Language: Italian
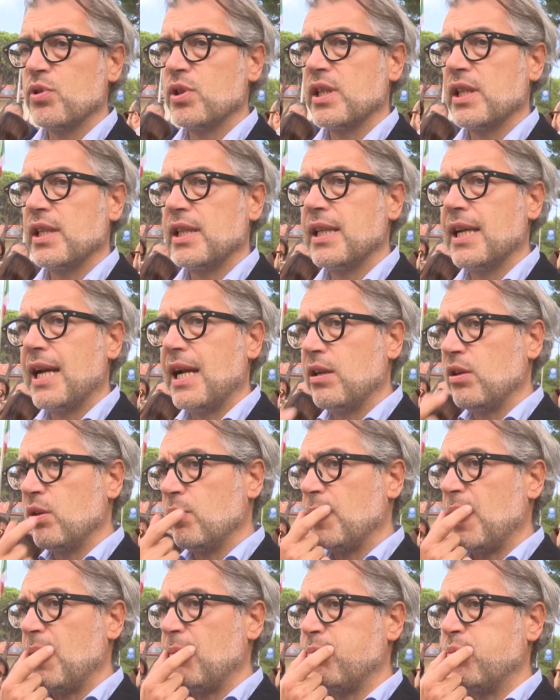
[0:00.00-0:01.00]
si diranno
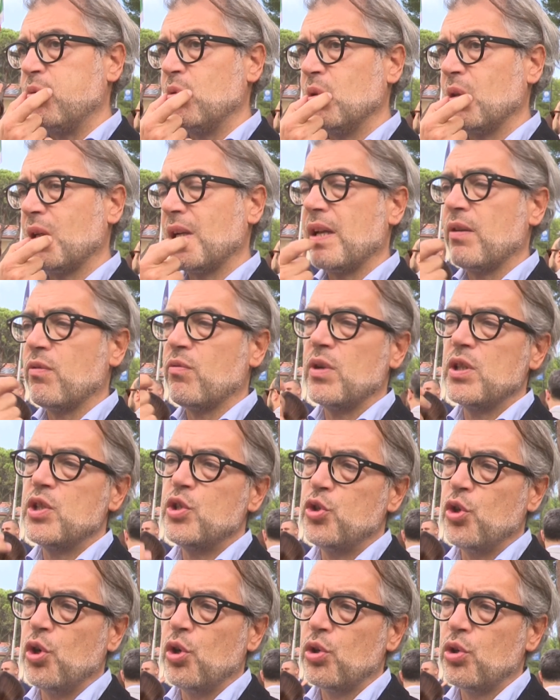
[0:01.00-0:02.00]
per l'appunto che in quel
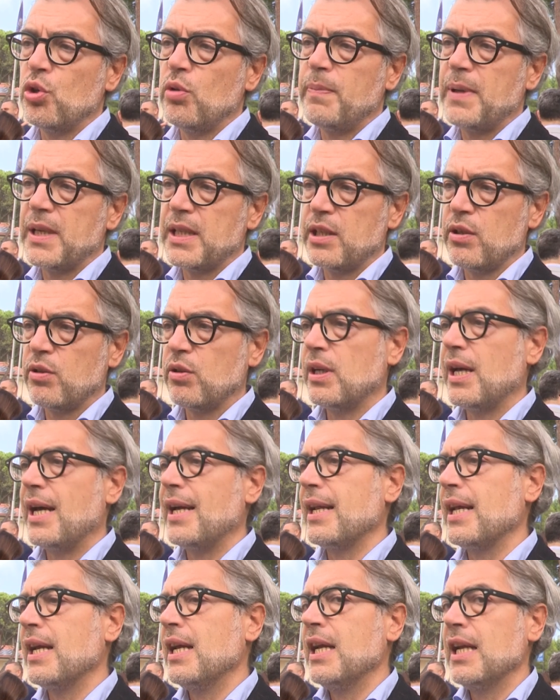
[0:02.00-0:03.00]
giorno
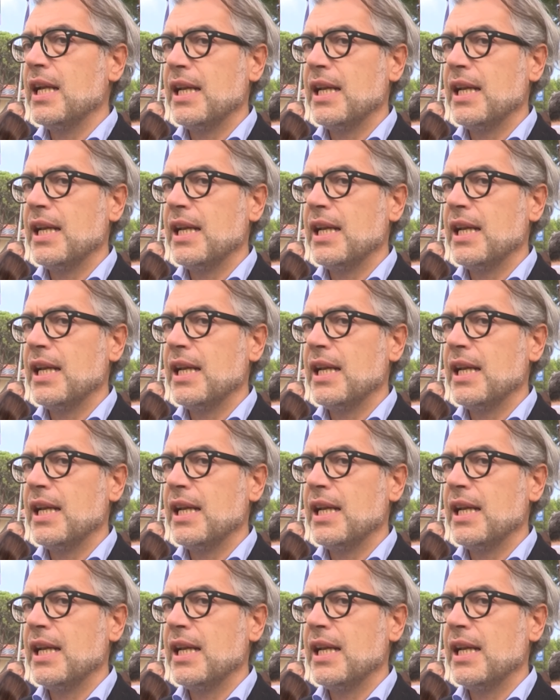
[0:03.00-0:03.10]
particolare